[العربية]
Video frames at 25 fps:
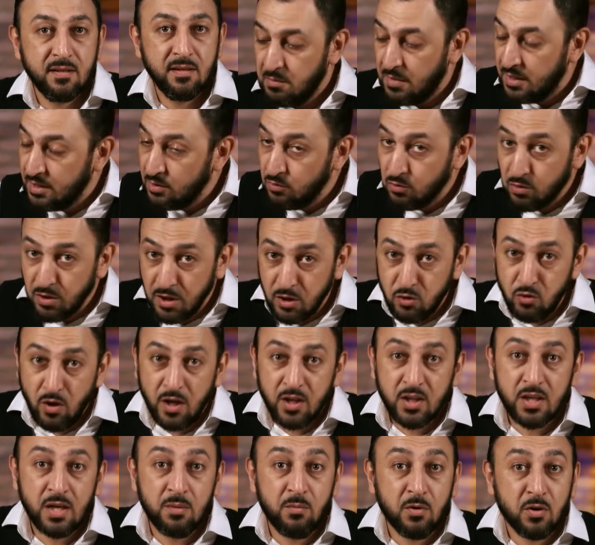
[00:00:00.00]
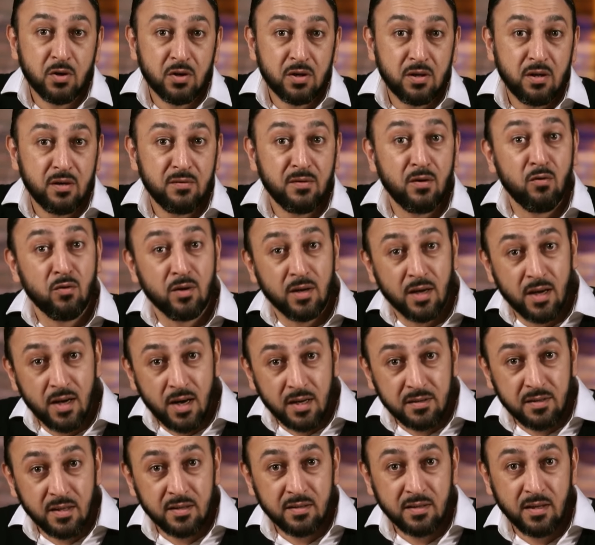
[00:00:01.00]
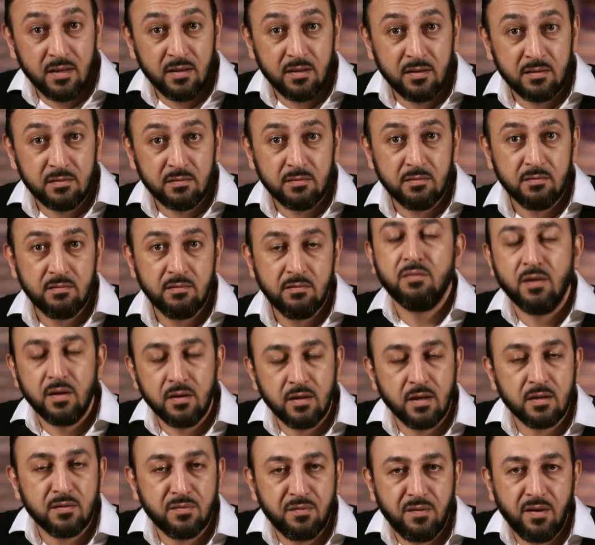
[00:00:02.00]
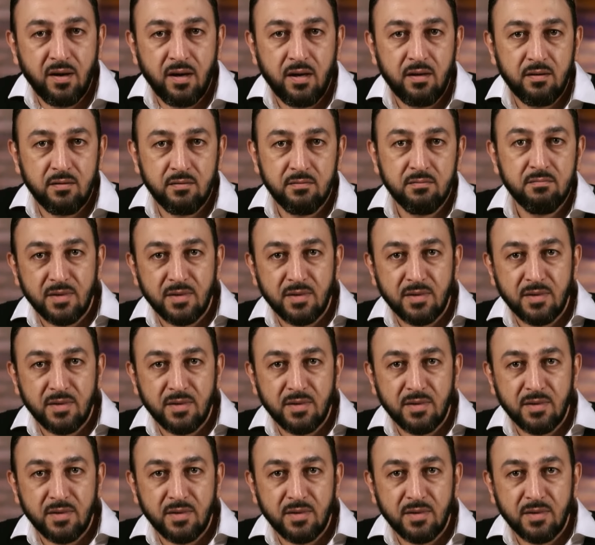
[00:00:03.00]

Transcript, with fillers: من يريد أن يمر فوق هذا النهر فليدفع